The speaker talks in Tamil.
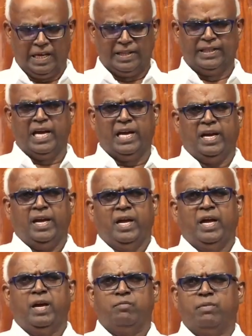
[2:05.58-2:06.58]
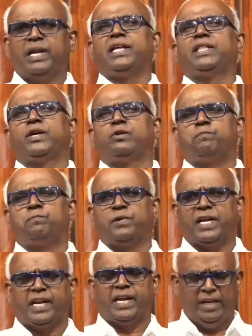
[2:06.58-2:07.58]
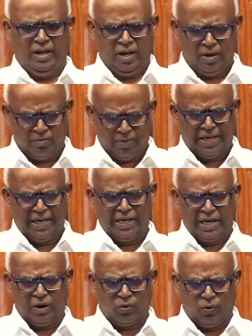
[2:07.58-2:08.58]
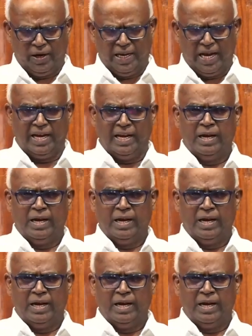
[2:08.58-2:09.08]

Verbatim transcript: எந்த மனிதனும் பிறரை மன்னிக்கக்கூடிய